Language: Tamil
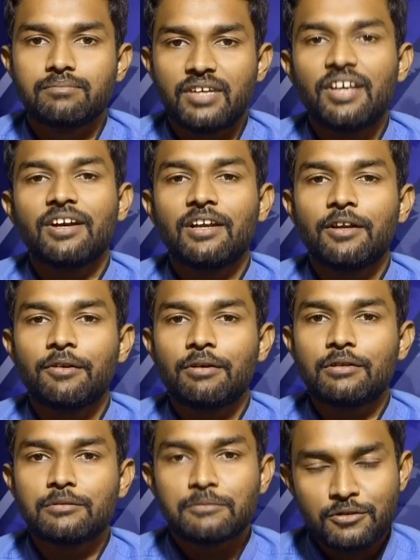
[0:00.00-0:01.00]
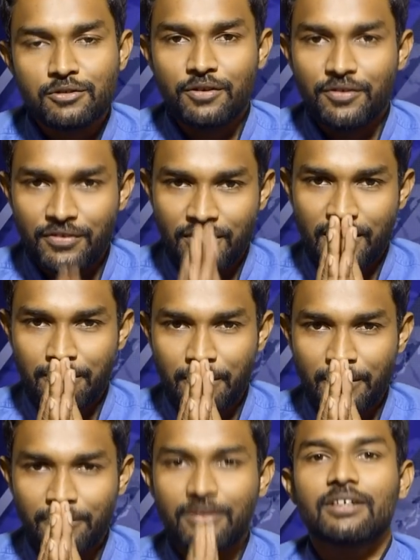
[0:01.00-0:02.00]
நேர்கள் அனைவருக்கும் ரூஸ்டோனிஸின்
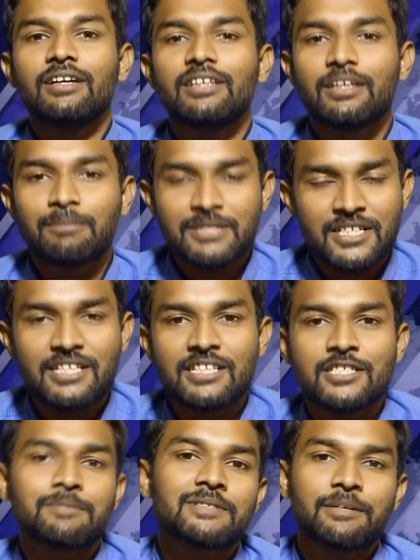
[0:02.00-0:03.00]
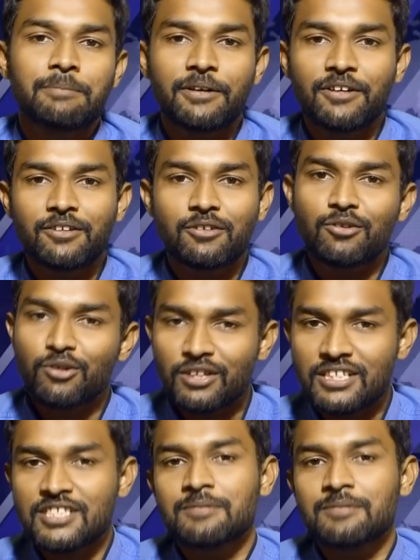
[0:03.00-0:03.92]
அன்பான வணக்கங்கள் நம்ம சேனலை சப்ஸ்கிரைப் பண்ணாதவங்க உடனே